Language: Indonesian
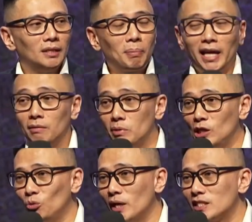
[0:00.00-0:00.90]
Plan
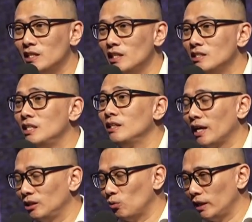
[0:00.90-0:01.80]
B itu biasanya
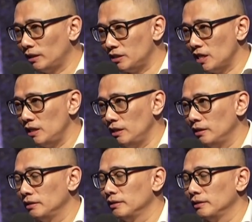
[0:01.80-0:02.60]
diizinkan Tuhan terjadi.